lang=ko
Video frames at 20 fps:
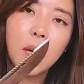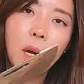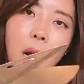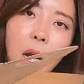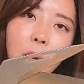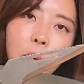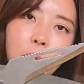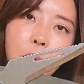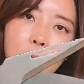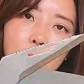
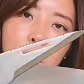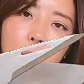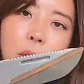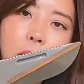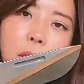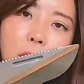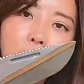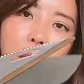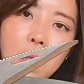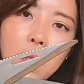가위로
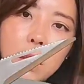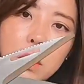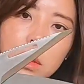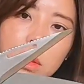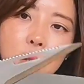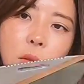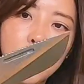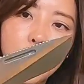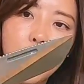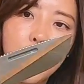이렇게
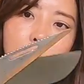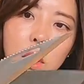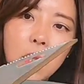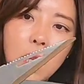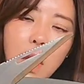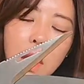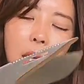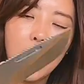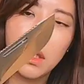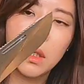쓸 수
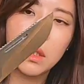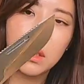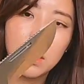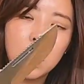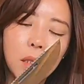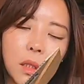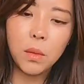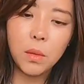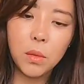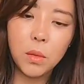있는데
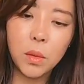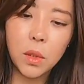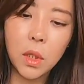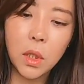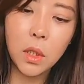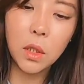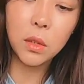이렇게